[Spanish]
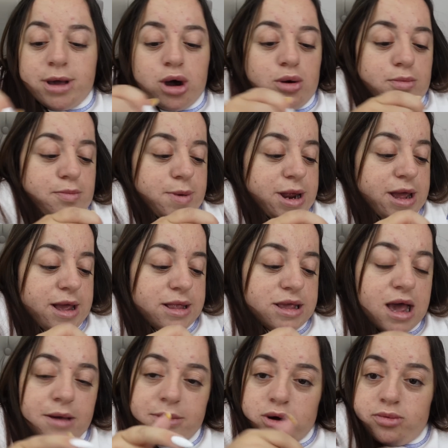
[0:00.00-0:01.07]
me compré, el
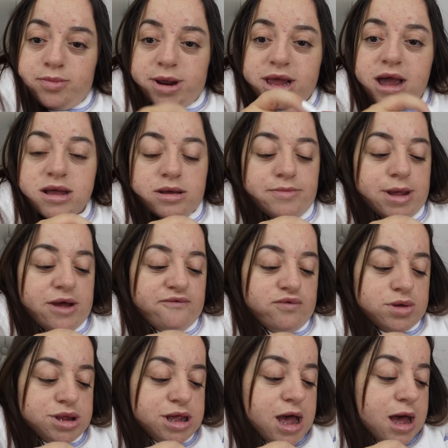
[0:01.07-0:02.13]
día que me compré la remera
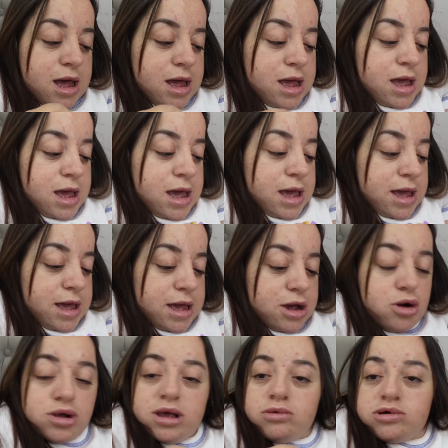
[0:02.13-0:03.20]
fucsia,
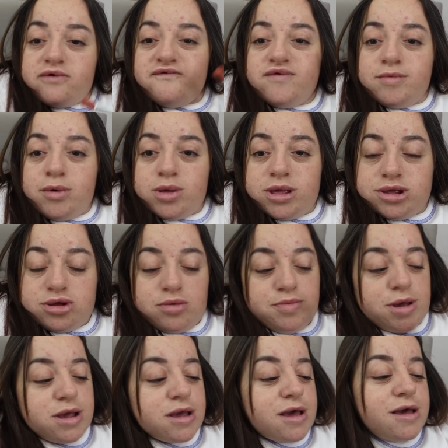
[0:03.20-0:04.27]
eh, con la una fuimos de
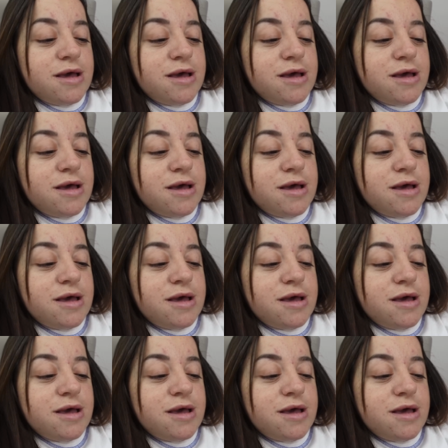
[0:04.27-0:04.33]
shopping